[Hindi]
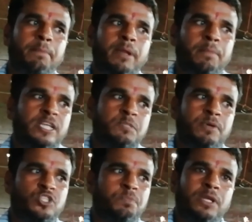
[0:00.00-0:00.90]
अपने पास
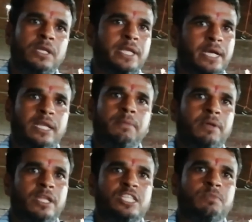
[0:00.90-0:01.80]
55 के
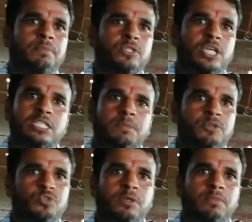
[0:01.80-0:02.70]
करीबन है इसमें 50 से
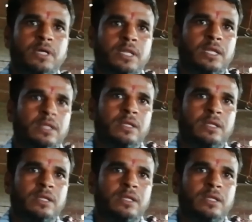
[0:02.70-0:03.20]
55 बकरे